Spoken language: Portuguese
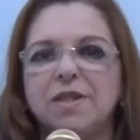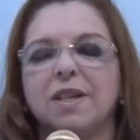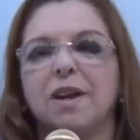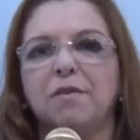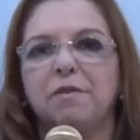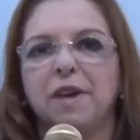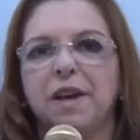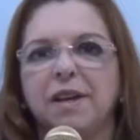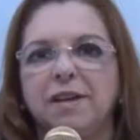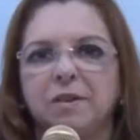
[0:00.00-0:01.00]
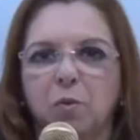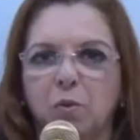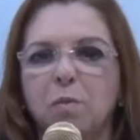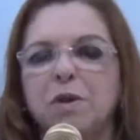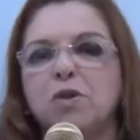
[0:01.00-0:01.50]
esse café, o
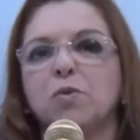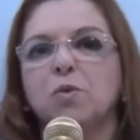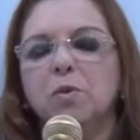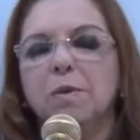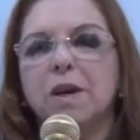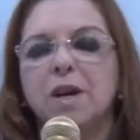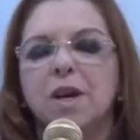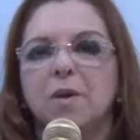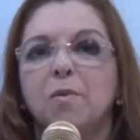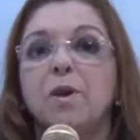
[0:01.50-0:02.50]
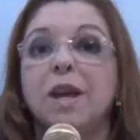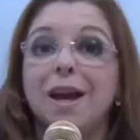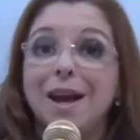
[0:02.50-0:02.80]
Woman to Woman, porque